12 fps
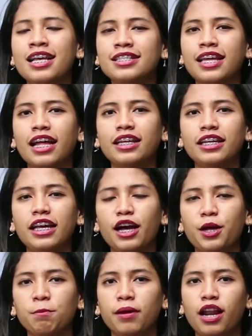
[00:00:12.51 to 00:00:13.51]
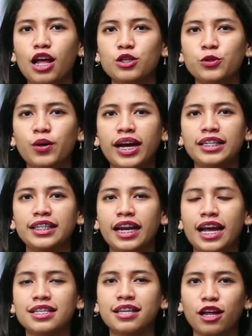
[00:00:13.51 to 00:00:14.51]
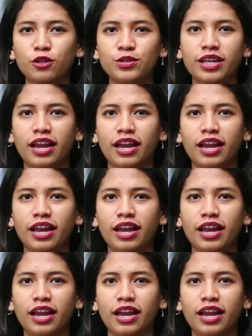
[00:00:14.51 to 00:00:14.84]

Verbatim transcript: Saat ini akan berlangsung acara 100